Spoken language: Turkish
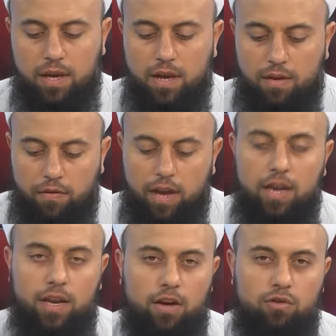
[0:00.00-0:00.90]
Fe
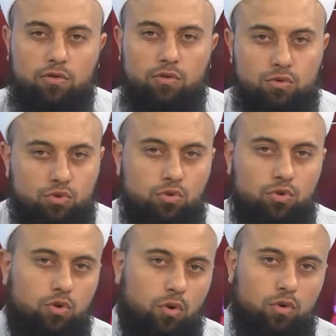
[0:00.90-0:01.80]
innehu
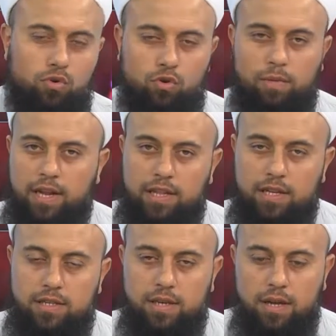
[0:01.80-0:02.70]
çünkü o hurma nedir?
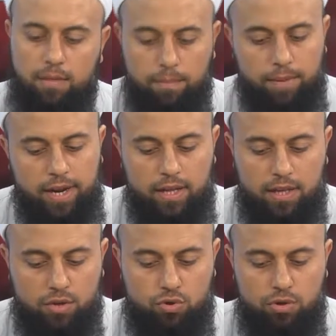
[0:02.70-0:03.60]

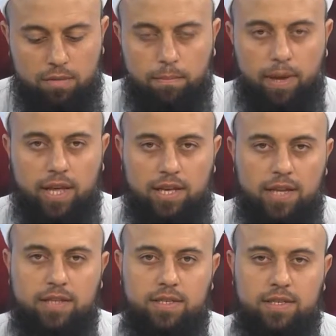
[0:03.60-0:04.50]
Bereketün
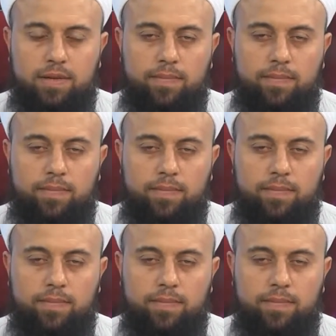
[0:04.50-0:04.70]
berekettir.